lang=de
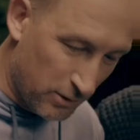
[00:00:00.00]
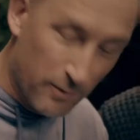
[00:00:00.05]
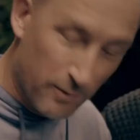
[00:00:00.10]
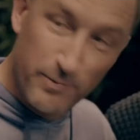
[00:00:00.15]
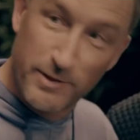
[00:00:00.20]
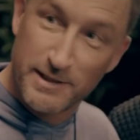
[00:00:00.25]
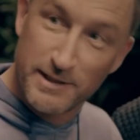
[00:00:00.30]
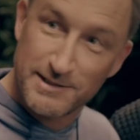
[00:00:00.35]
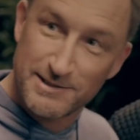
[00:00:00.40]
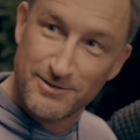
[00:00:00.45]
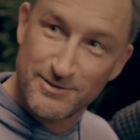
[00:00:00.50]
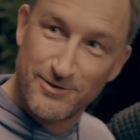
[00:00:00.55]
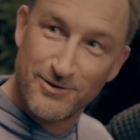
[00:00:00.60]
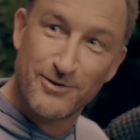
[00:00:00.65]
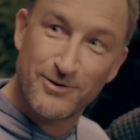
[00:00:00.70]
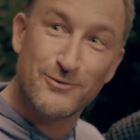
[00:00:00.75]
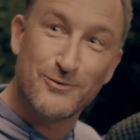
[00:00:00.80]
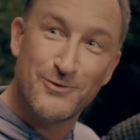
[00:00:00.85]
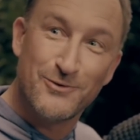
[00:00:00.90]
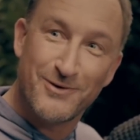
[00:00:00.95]
Ja, da bringst
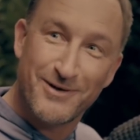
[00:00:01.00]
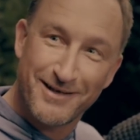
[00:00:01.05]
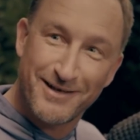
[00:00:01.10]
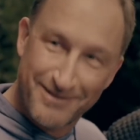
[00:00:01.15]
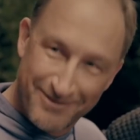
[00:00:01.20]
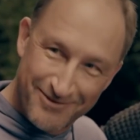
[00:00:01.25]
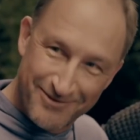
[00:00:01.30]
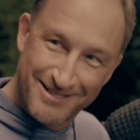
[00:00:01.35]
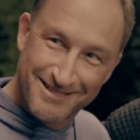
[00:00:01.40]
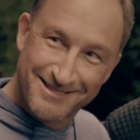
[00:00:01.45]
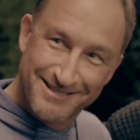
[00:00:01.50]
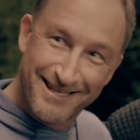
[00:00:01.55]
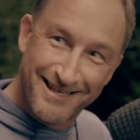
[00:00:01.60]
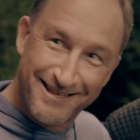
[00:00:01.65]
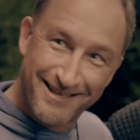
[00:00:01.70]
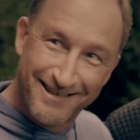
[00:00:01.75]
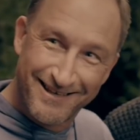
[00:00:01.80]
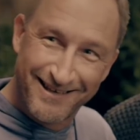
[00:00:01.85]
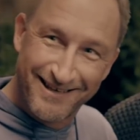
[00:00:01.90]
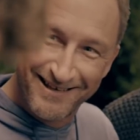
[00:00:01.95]
sogar du nur ein kurzes
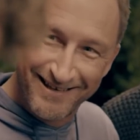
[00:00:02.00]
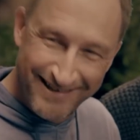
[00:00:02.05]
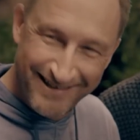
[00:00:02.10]
Stehchen, gell?